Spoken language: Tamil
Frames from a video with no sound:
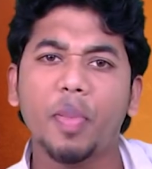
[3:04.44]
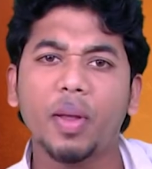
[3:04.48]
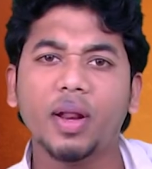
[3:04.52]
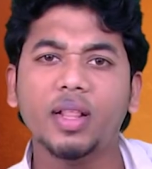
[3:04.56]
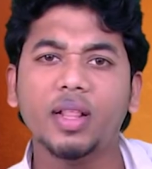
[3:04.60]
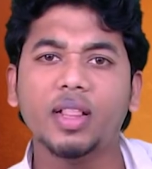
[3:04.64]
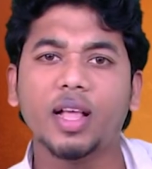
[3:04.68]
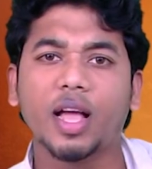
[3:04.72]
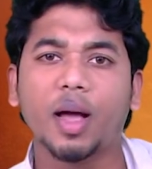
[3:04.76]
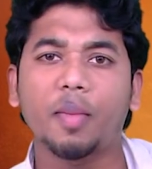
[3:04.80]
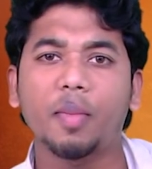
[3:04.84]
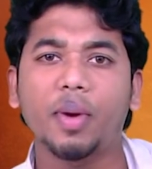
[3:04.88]
பேர்
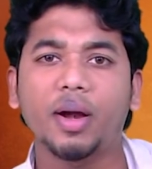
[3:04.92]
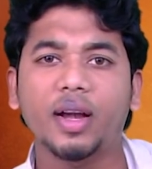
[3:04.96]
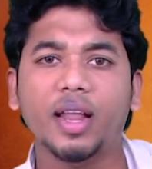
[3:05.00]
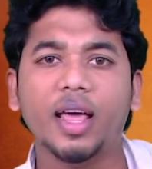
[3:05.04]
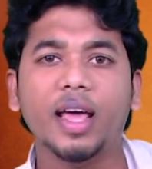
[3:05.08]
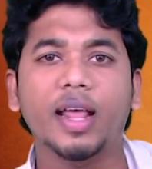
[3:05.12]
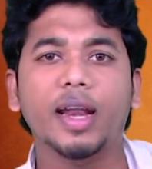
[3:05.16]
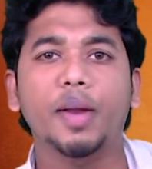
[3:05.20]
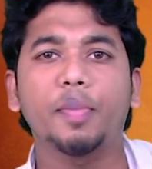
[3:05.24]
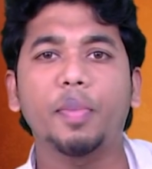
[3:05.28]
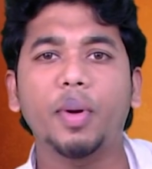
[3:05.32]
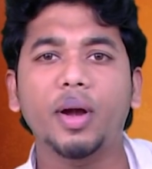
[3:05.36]
இந்த கமெண்ட்டை
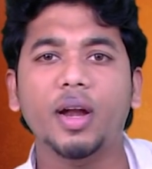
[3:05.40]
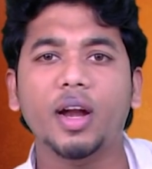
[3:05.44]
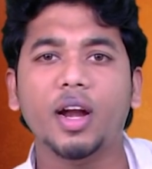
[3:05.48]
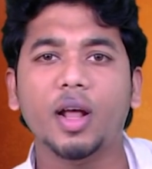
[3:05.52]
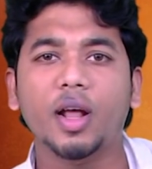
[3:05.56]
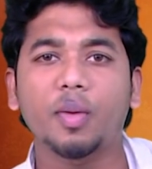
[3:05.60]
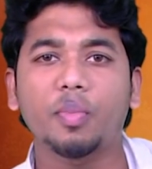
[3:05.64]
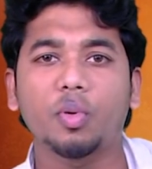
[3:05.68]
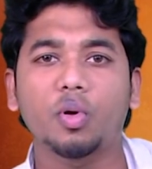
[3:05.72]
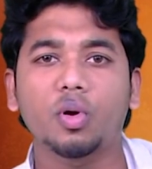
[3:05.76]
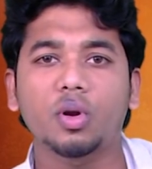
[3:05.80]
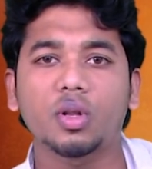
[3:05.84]

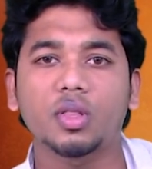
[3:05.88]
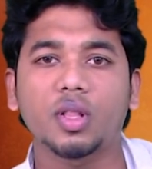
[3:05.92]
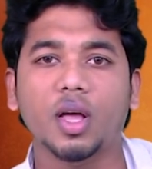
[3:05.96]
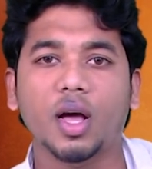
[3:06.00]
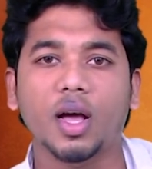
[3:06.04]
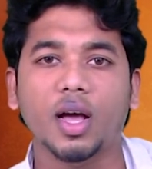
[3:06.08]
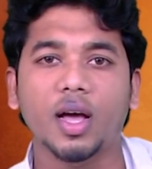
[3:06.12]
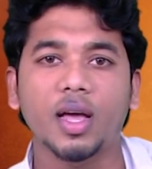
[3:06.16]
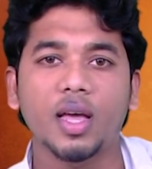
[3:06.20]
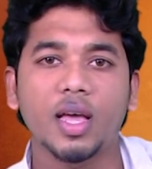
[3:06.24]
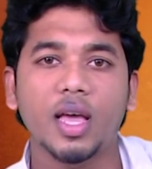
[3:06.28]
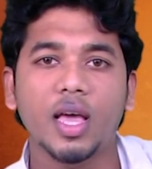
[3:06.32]
ரிப்பீட்டடாக
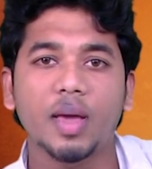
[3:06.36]
போட்டிருந்தாங்க